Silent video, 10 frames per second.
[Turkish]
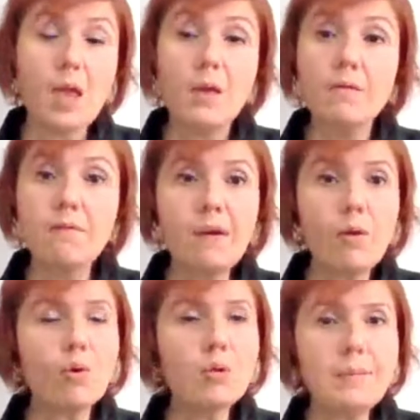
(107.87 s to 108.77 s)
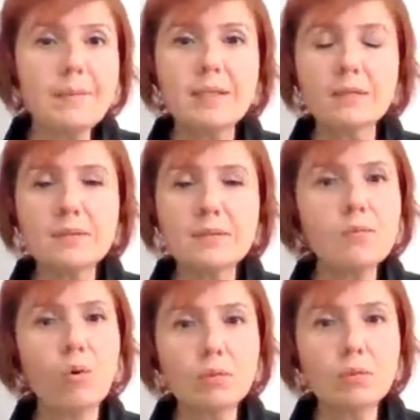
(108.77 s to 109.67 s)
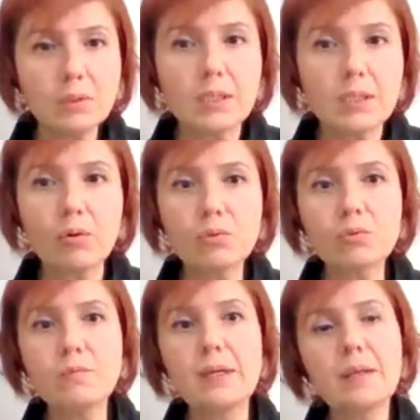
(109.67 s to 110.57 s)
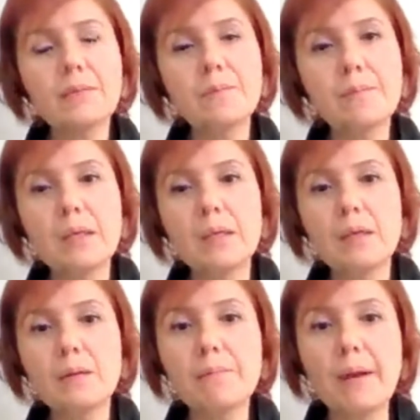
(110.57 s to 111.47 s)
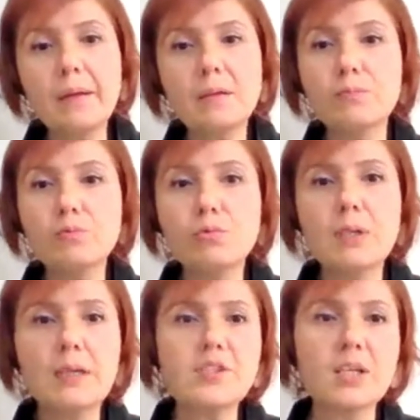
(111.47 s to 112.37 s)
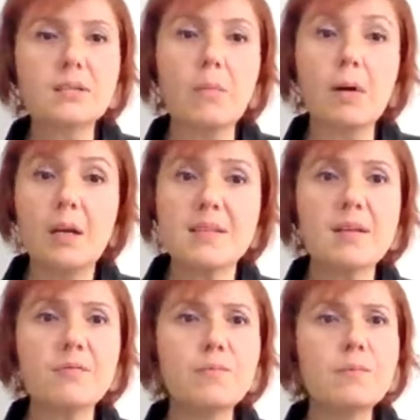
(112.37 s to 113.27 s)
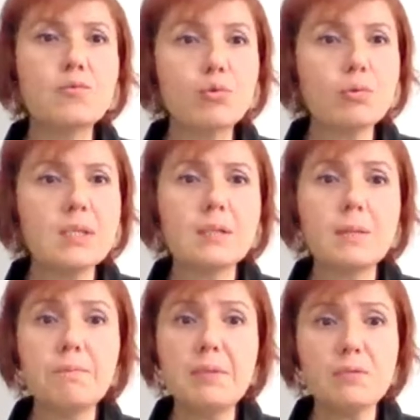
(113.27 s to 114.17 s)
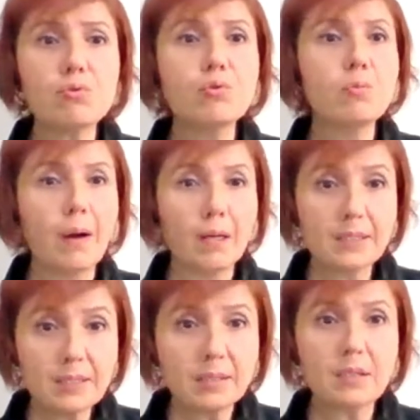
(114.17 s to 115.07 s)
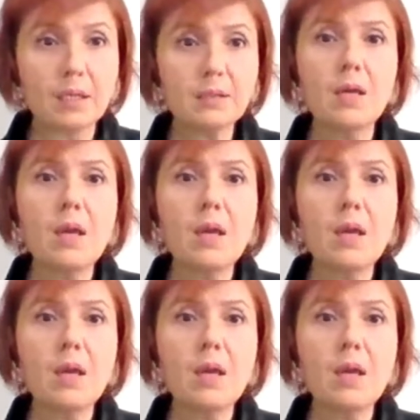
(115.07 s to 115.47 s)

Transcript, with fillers: Evet. Ve öyle bir tanıtım oldu ki Orkun Bey yani e, ben bunu gerçekten maalesef Türkiye'de bir sürü bakir alan